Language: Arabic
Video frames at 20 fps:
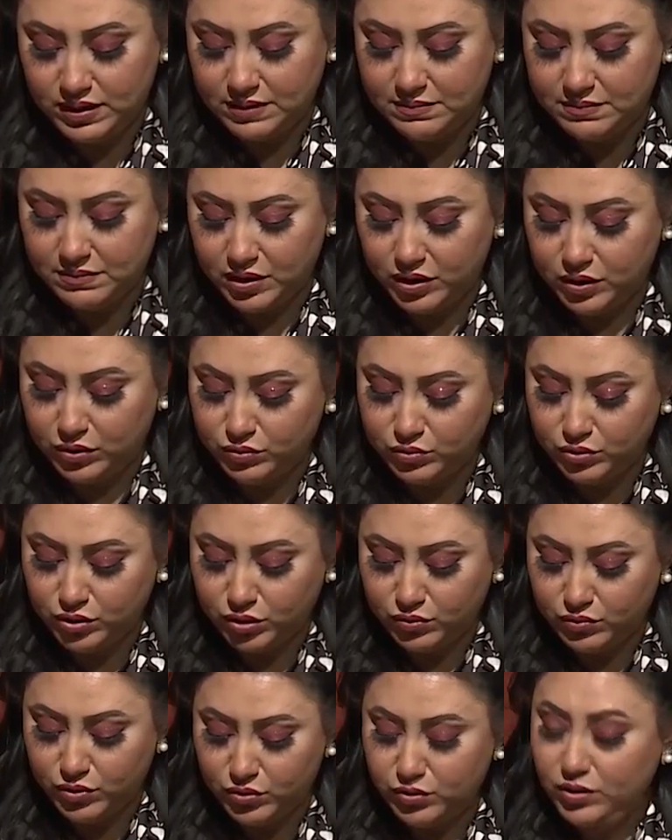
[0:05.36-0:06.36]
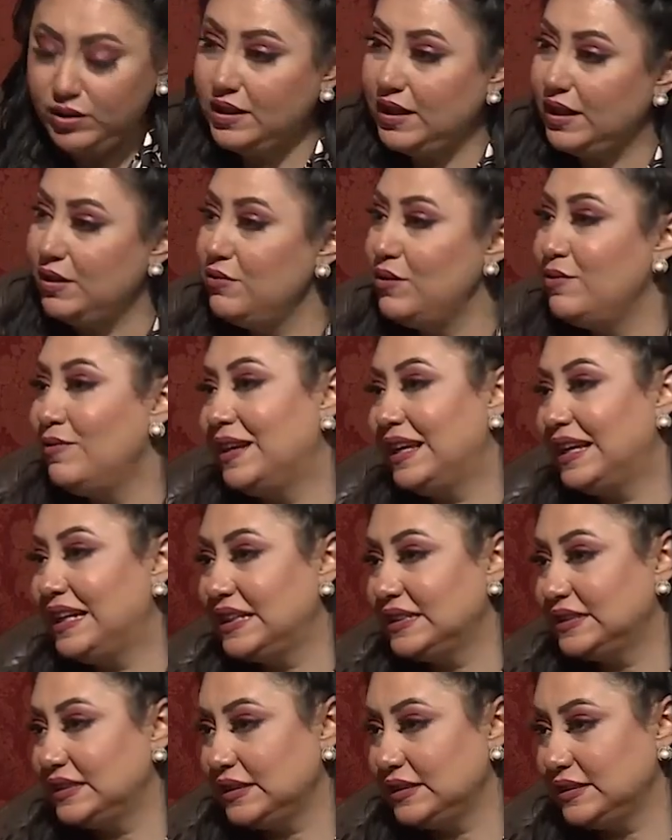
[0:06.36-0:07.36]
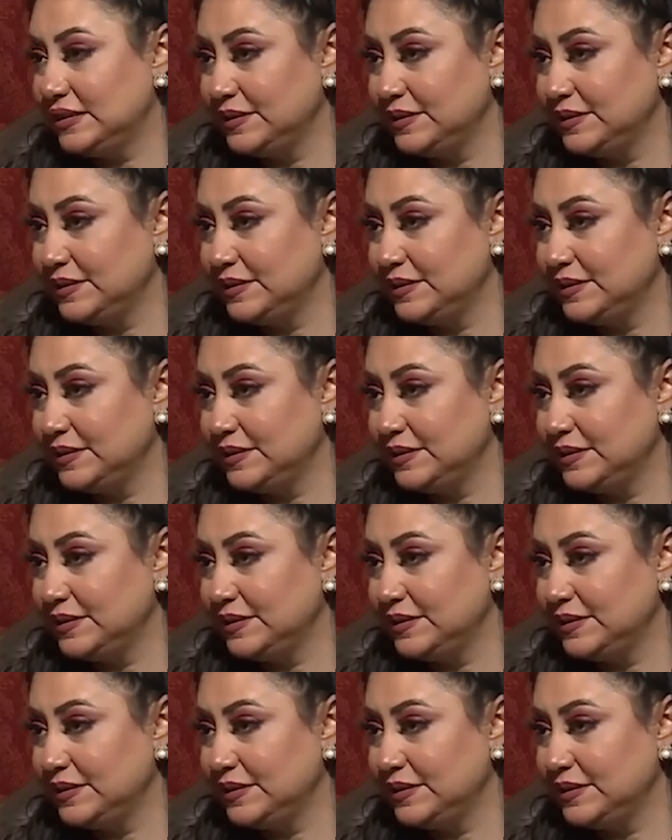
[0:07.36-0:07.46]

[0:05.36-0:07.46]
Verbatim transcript: ام مخلوق والروح الاول ولا الجسد